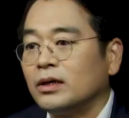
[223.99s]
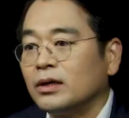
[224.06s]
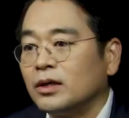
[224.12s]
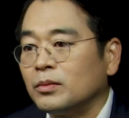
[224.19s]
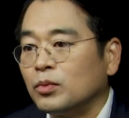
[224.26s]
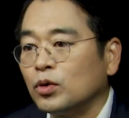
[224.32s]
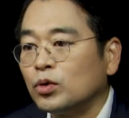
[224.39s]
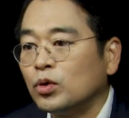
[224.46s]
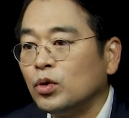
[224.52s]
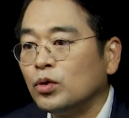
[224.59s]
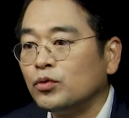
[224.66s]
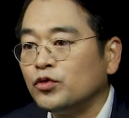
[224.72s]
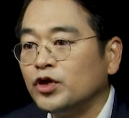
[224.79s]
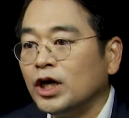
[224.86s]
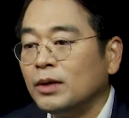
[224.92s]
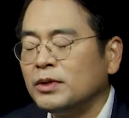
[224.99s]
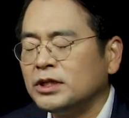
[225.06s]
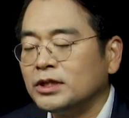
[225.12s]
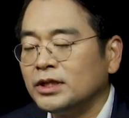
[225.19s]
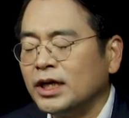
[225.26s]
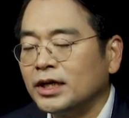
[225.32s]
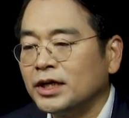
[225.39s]
어, 보통
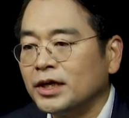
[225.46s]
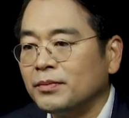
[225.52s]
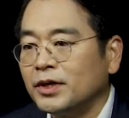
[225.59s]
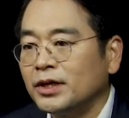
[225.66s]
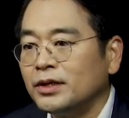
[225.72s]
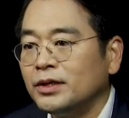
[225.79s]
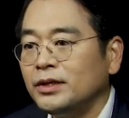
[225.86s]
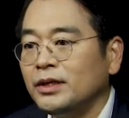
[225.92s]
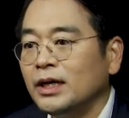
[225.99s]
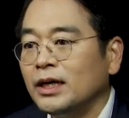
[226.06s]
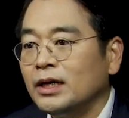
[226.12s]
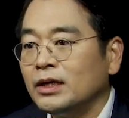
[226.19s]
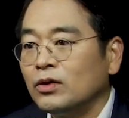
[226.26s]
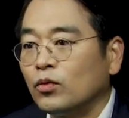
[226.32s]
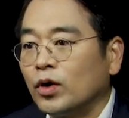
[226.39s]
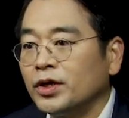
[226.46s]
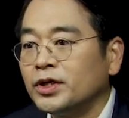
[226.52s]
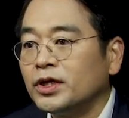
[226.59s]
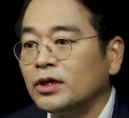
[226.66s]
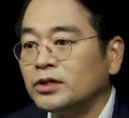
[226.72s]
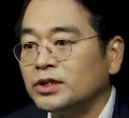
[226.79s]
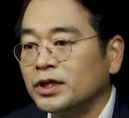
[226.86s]
위암이 진단되면은
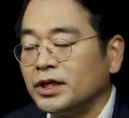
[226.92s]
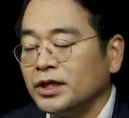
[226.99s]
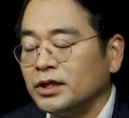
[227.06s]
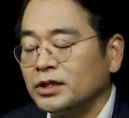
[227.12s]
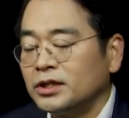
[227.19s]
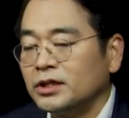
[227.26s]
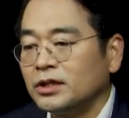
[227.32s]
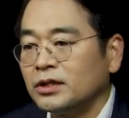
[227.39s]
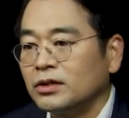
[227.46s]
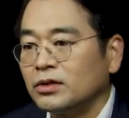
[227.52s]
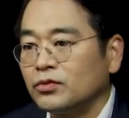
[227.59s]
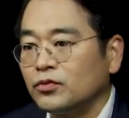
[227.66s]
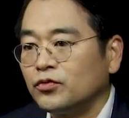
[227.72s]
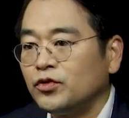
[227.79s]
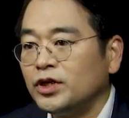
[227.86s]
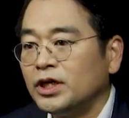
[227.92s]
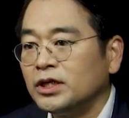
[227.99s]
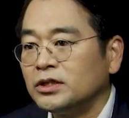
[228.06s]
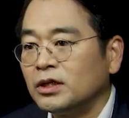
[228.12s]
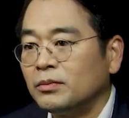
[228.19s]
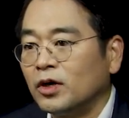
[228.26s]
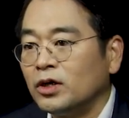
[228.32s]
원격전이, 즉
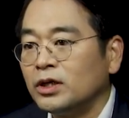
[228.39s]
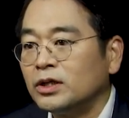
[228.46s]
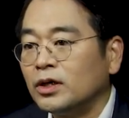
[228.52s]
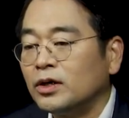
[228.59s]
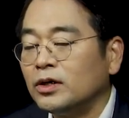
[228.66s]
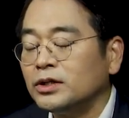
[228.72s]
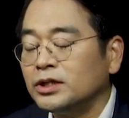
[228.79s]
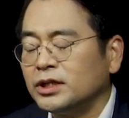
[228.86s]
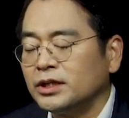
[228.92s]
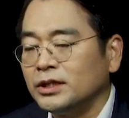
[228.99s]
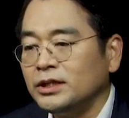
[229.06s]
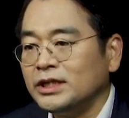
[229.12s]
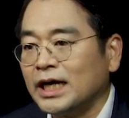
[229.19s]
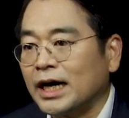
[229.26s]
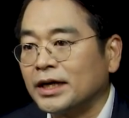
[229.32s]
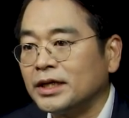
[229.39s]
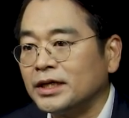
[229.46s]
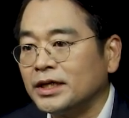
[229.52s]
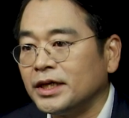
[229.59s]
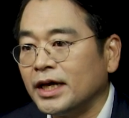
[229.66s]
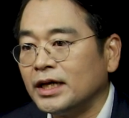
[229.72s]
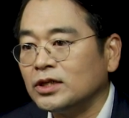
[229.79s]
위에서 멀리 떨어진
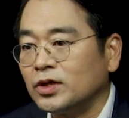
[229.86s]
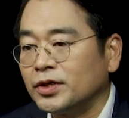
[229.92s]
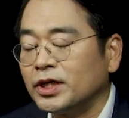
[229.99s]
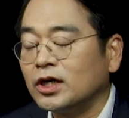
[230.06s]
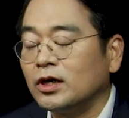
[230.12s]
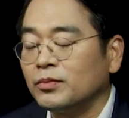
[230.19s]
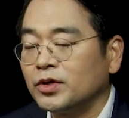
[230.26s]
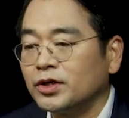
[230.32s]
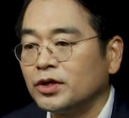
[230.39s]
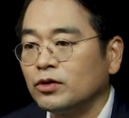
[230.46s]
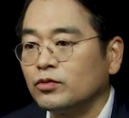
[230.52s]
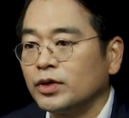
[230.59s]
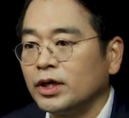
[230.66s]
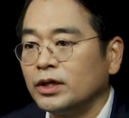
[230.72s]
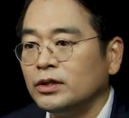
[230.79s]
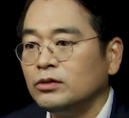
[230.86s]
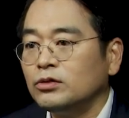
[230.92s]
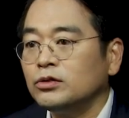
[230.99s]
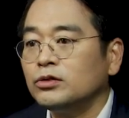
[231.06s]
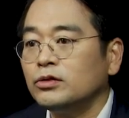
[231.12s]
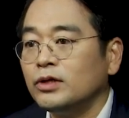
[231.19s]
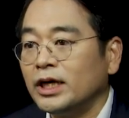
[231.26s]
장기에 전이가 없는 경우에는
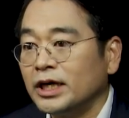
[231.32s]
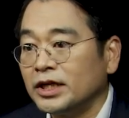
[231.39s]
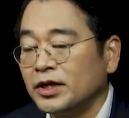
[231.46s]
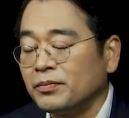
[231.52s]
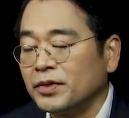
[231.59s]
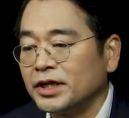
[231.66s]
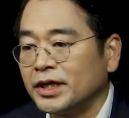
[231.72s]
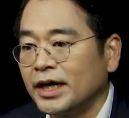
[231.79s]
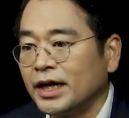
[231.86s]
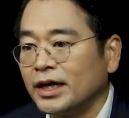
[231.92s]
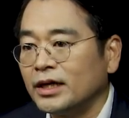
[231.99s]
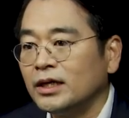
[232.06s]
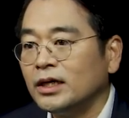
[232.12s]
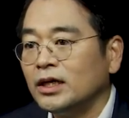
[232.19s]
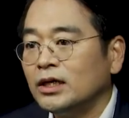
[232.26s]
수술을 하게 됩니다.